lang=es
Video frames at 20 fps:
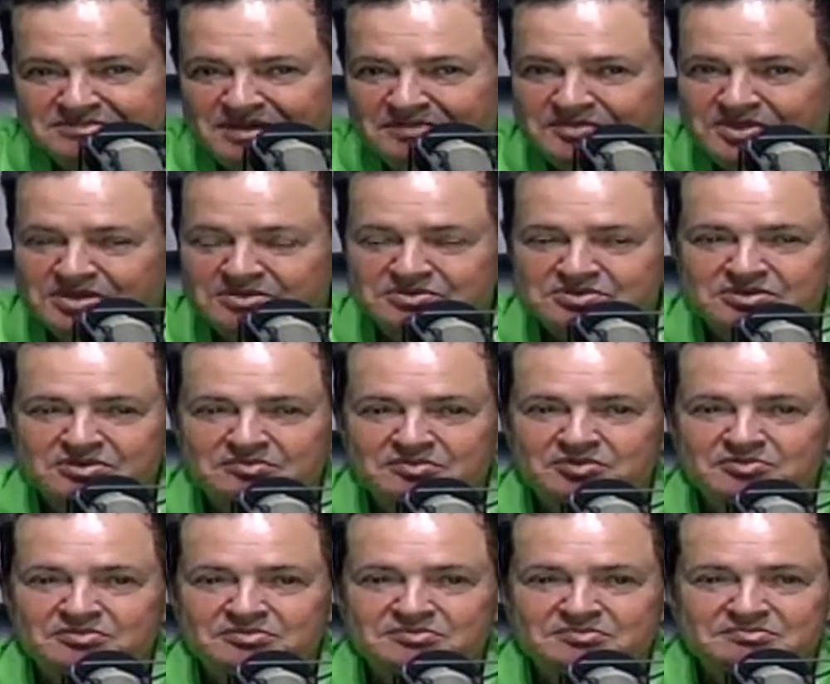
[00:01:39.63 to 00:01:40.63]
amigos
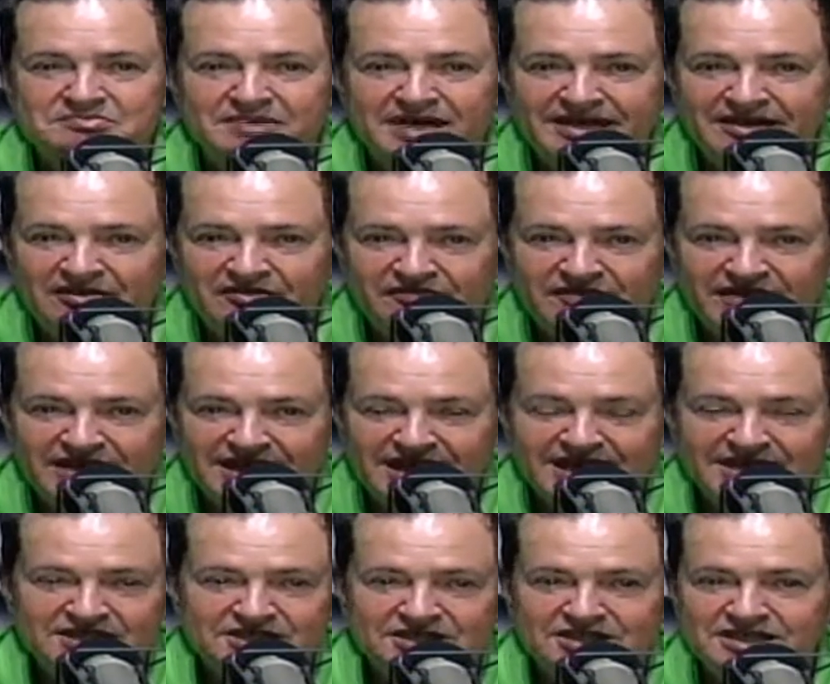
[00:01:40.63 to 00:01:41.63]
como Mario
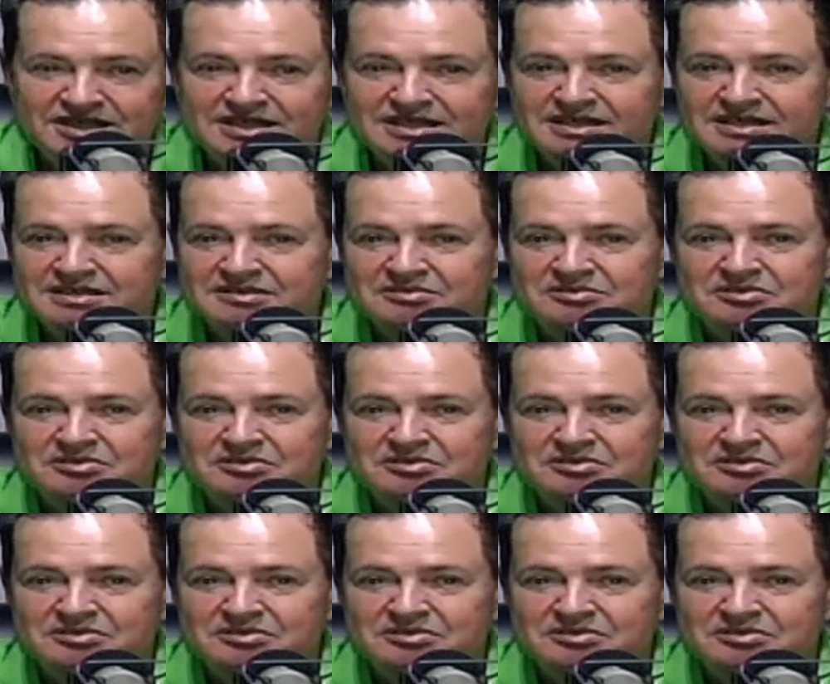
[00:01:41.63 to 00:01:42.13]
Alfarache,